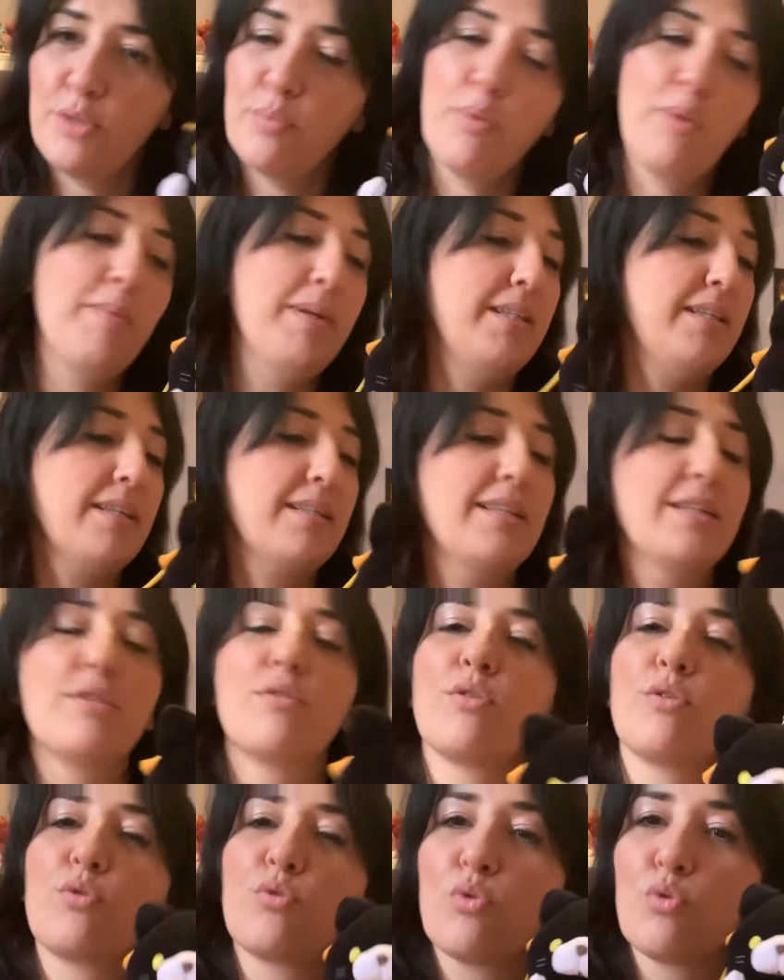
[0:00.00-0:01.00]
ci può mettere
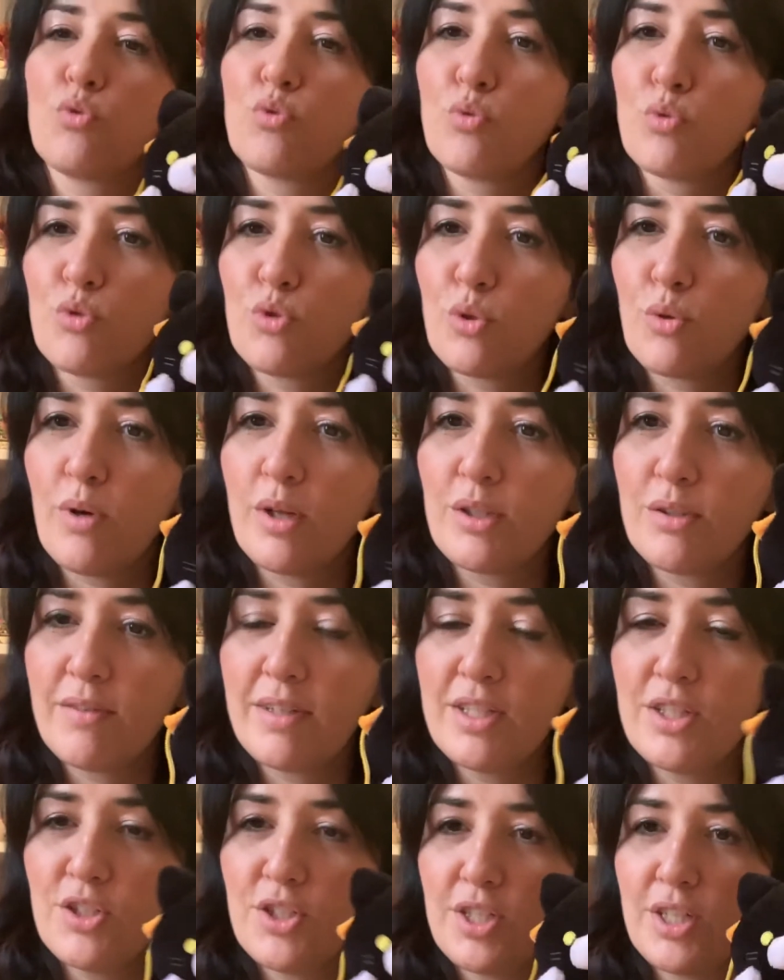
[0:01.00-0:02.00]
dentro il suo ciuccio quando
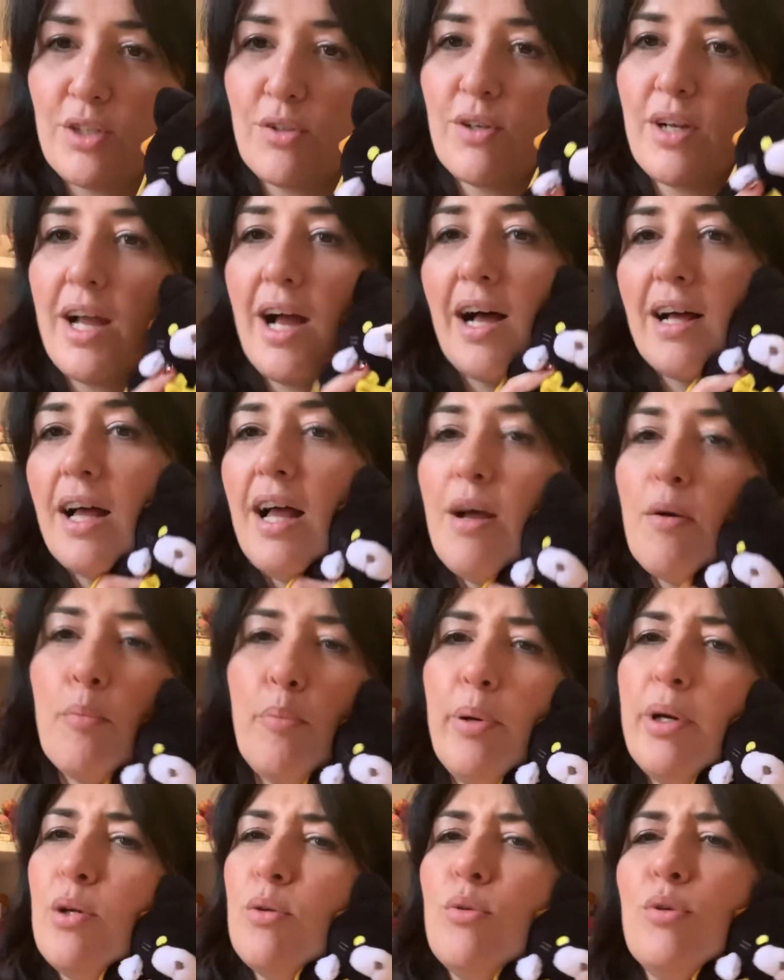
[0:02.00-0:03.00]
va in giro e ha un
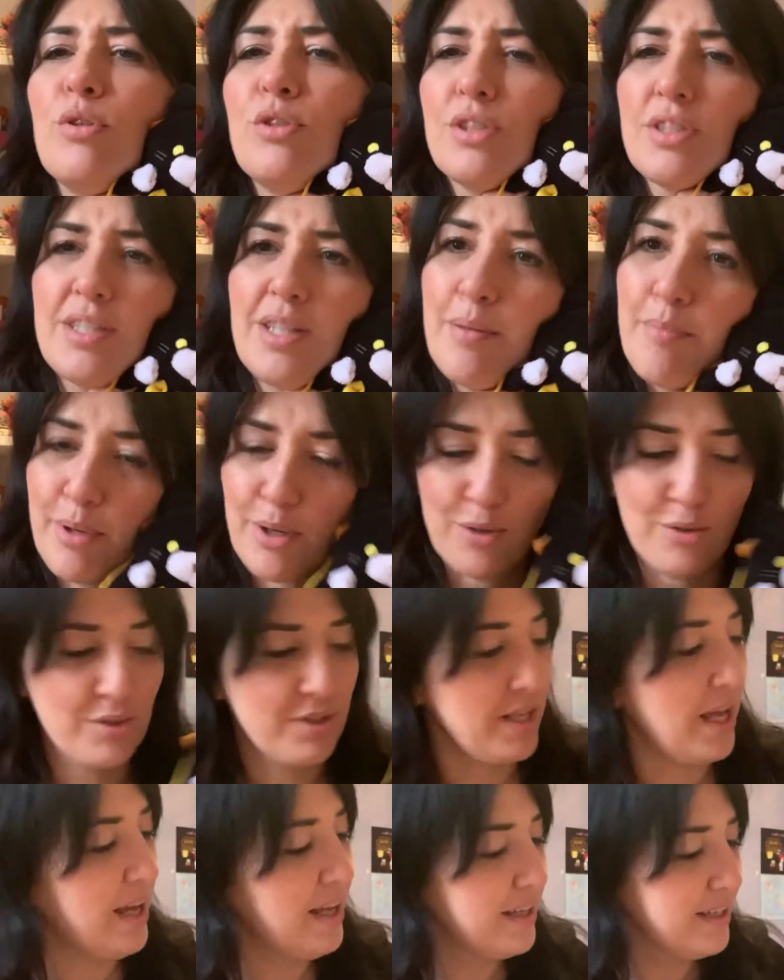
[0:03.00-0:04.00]
peluche sempre con
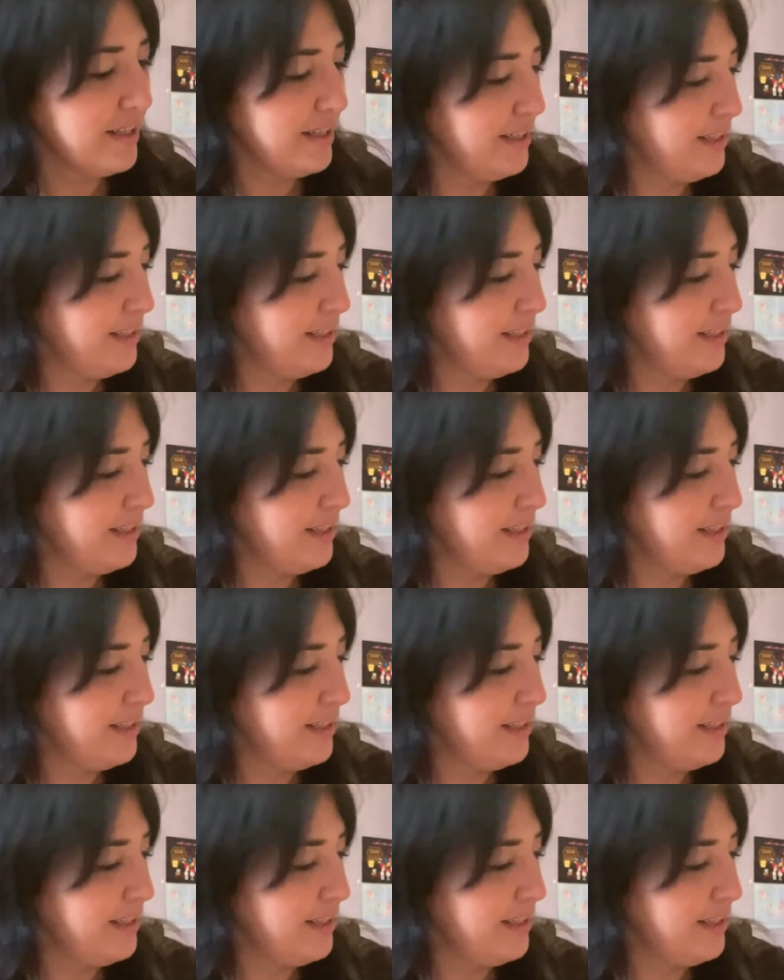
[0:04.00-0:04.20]
sé.